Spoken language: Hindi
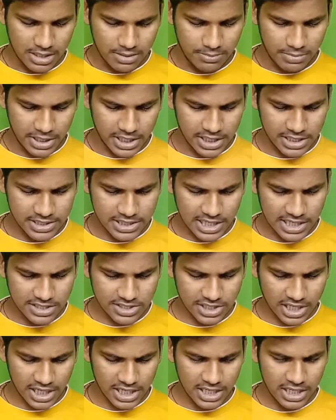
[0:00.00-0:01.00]
भिंडी सर्च
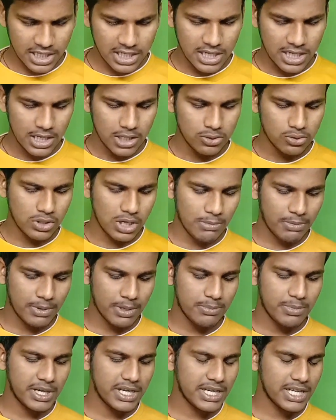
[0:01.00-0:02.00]
करी तो यहाँ पर
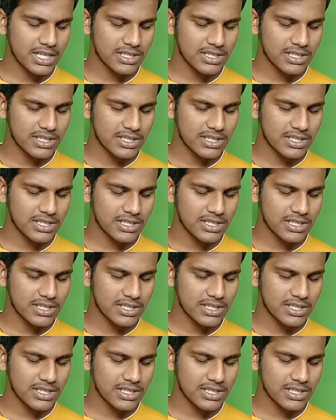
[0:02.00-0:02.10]
भिंडी